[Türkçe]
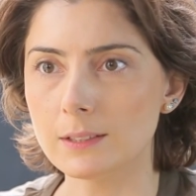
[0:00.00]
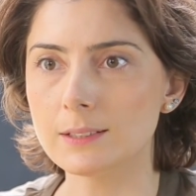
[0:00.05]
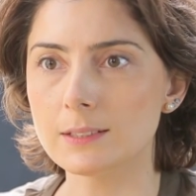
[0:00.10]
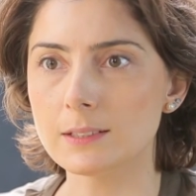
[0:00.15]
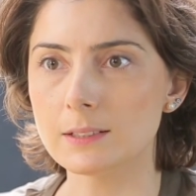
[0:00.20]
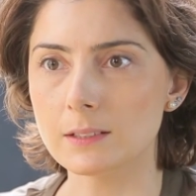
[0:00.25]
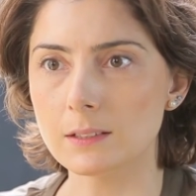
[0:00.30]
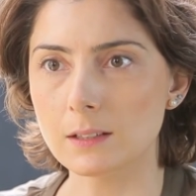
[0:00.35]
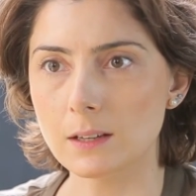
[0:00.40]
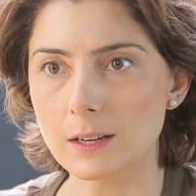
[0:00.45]

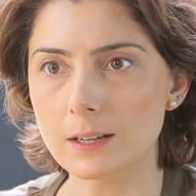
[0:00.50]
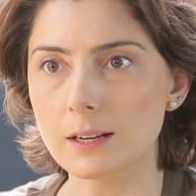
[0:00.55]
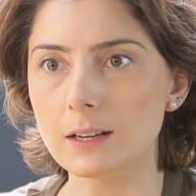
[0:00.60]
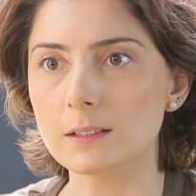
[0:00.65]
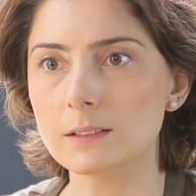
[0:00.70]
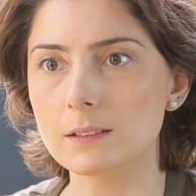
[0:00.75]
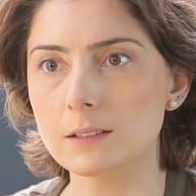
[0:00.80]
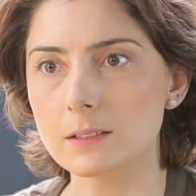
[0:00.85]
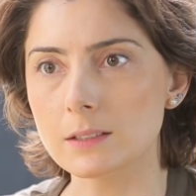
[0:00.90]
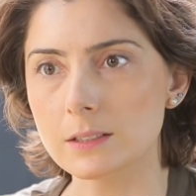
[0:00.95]
Kişinin
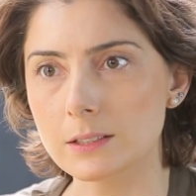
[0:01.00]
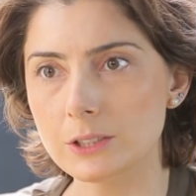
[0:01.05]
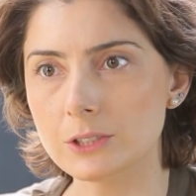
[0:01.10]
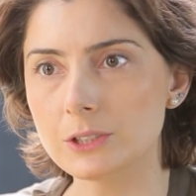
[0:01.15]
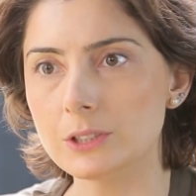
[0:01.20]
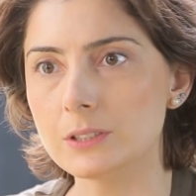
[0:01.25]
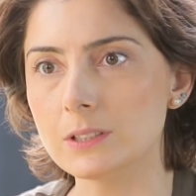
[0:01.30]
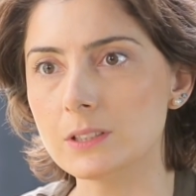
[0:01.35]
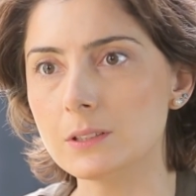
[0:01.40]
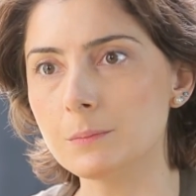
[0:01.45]
karakteri,
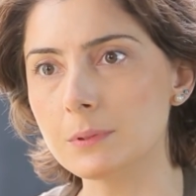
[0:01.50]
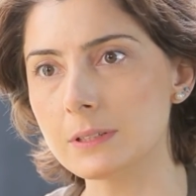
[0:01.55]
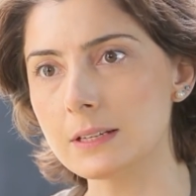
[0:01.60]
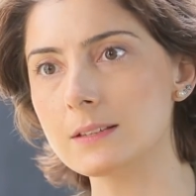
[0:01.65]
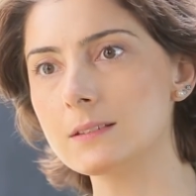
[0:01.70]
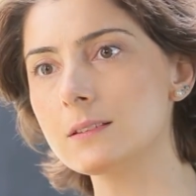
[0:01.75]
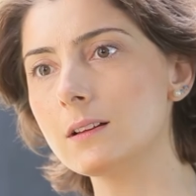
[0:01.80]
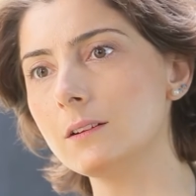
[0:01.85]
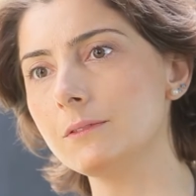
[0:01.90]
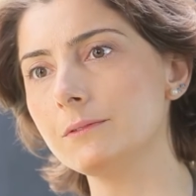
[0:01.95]
kişiliği,
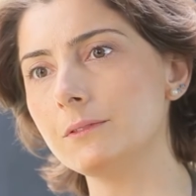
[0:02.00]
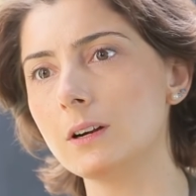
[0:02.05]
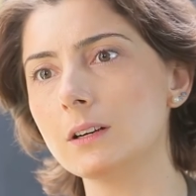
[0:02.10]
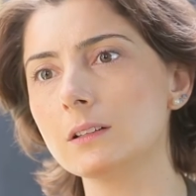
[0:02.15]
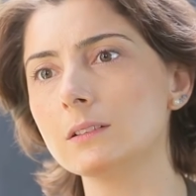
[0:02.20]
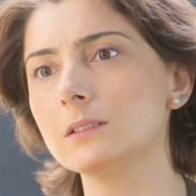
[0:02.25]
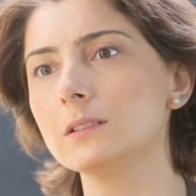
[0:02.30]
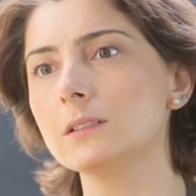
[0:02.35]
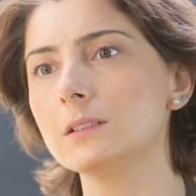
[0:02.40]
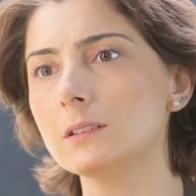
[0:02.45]
bireysel
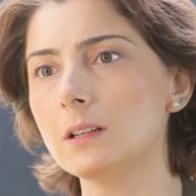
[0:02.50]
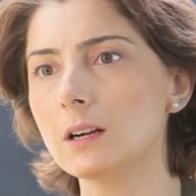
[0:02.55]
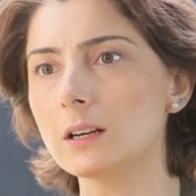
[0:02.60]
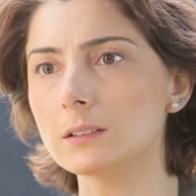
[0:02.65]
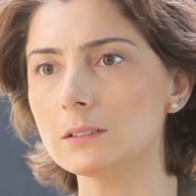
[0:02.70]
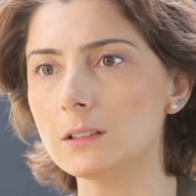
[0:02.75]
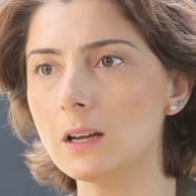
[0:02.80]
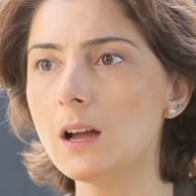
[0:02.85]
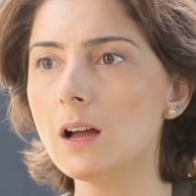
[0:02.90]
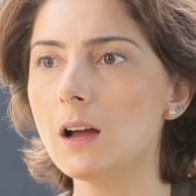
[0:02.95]

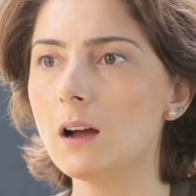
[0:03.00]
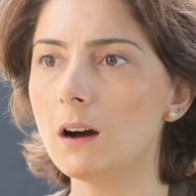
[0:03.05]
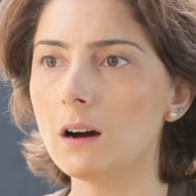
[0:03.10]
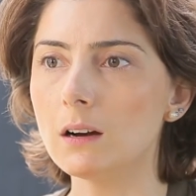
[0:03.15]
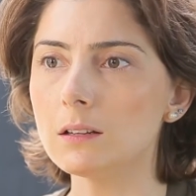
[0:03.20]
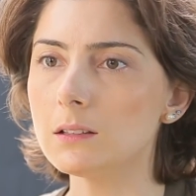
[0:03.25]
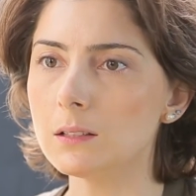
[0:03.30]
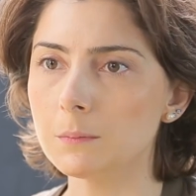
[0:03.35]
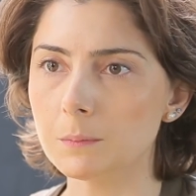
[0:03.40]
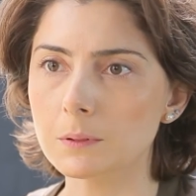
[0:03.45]
farklılıklarda
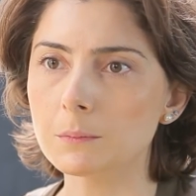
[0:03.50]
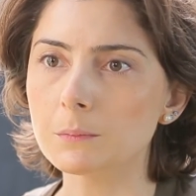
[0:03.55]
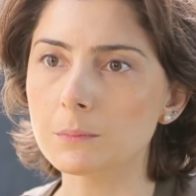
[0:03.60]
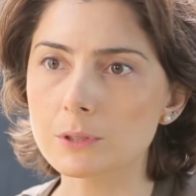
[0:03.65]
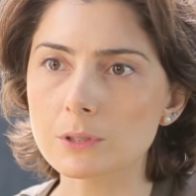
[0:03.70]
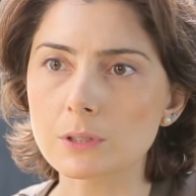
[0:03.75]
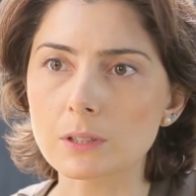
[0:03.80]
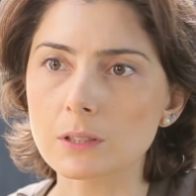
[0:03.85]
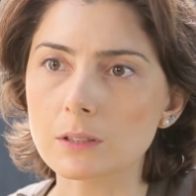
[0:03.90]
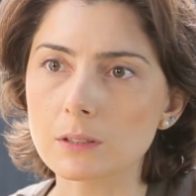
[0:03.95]
atipik bir
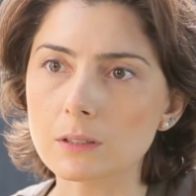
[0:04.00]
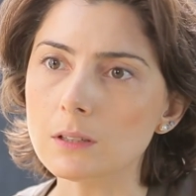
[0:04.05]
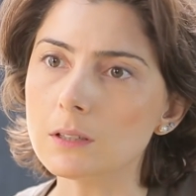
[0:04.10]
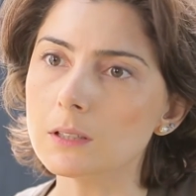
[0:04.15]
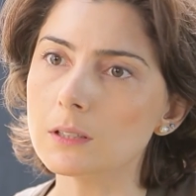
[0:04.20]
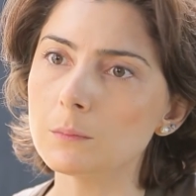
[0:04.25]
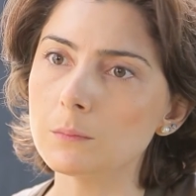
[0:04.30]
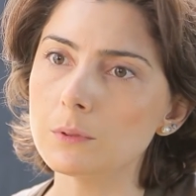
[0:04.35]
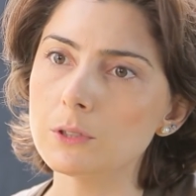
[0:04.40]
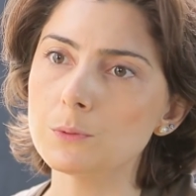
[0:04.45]
şekilde
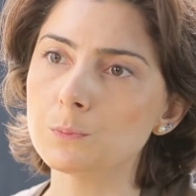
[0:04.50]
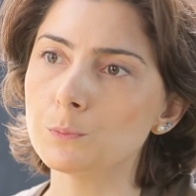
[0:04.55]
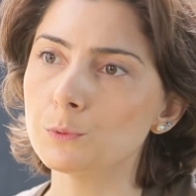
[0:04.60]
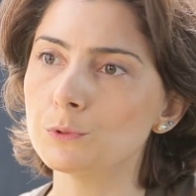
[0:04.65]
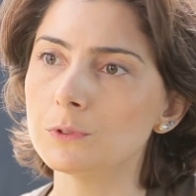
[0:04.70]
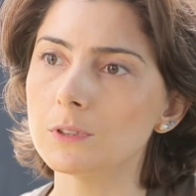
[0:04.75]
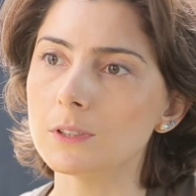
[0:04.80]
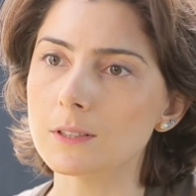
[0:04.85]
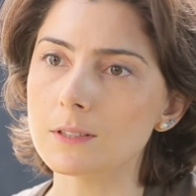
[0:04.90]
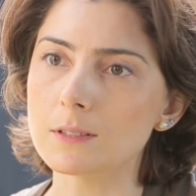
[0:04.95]
hani hiç
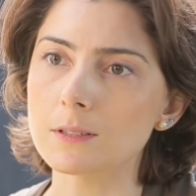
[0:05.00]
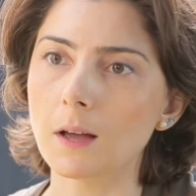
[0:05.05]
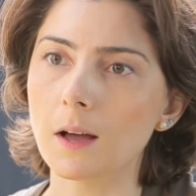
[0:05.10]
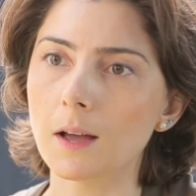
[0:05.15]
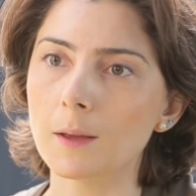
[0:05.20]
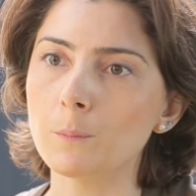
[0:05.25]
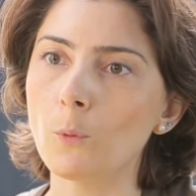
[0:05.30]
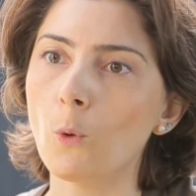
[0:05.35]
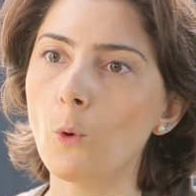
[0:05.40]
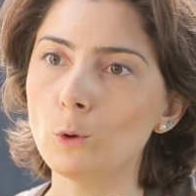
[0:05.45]
bunlara
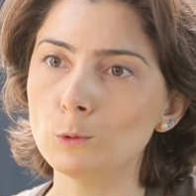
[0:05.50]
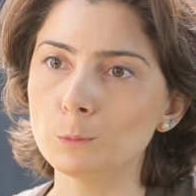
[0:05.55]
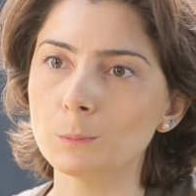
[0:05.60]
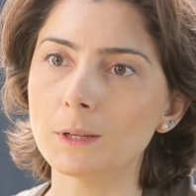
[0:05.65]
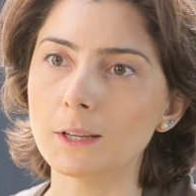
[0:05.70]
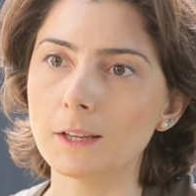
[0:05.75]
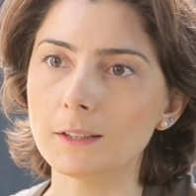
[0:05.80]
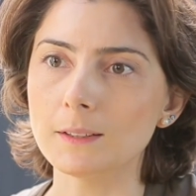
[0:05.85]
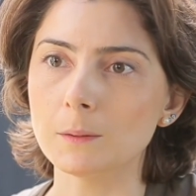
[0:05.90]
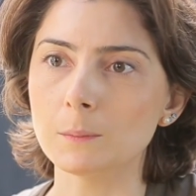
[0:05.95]
sahip
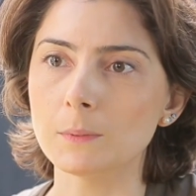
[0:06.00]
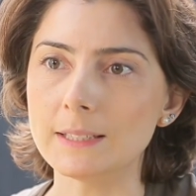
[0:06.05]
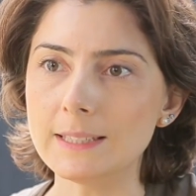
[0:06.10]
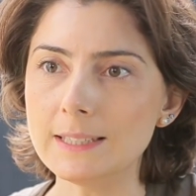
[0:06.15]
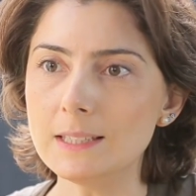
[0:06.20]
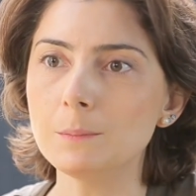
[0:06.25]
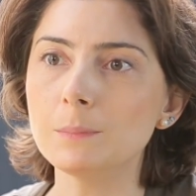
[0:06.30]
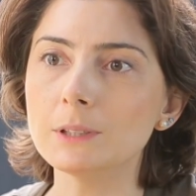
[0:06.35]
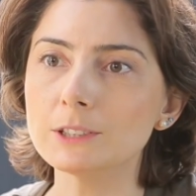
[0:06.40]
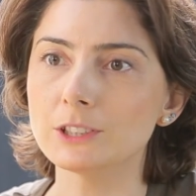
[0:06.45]
olmayan ama
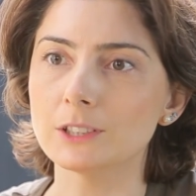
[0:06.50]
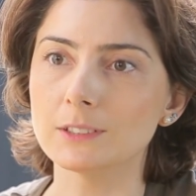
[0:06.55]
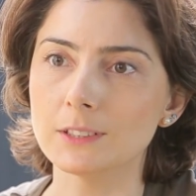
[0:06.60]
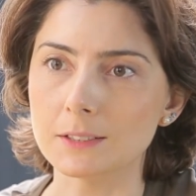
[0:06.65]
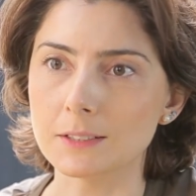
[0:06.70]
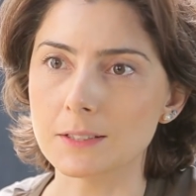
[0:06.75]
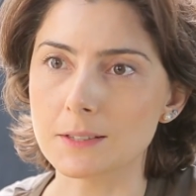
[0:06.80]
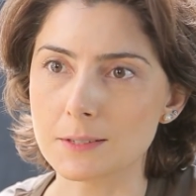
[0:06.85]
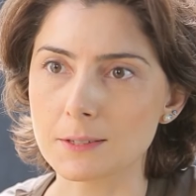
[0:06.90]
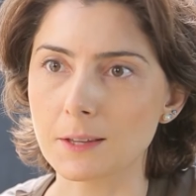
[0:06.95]
iyi baş
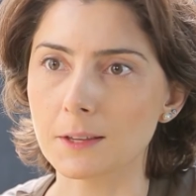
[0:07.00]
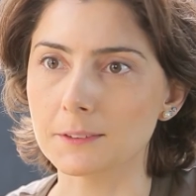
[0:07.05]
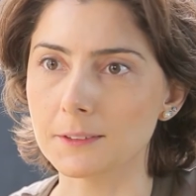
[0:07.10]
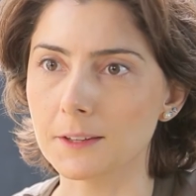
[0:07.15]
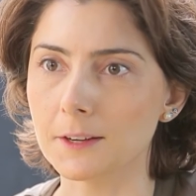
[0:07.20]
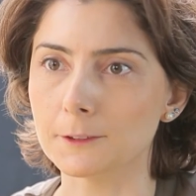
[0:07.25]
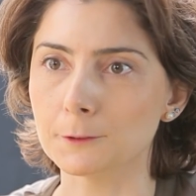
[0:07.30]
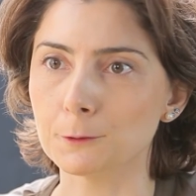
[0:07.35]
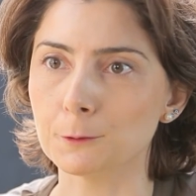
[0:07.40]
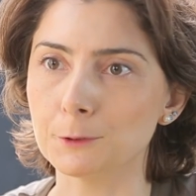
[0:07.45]
eden
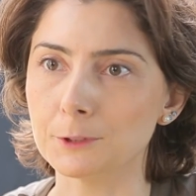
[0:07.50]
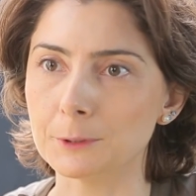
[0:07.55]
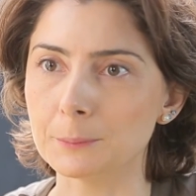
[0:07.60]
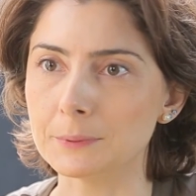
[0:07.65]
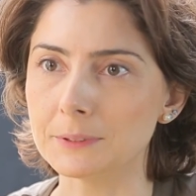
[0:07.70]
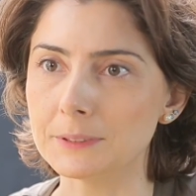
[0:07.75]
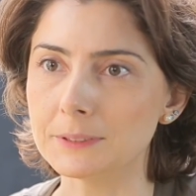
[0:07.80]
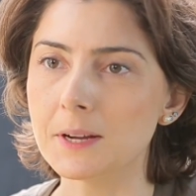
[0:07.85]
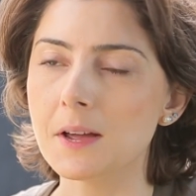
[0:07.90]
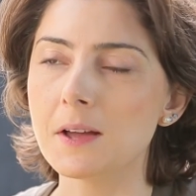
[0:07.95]
insanlar da
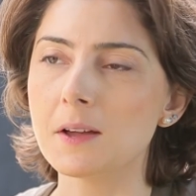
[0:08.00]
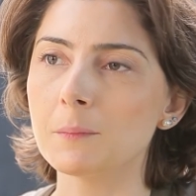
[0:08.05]
olabilir.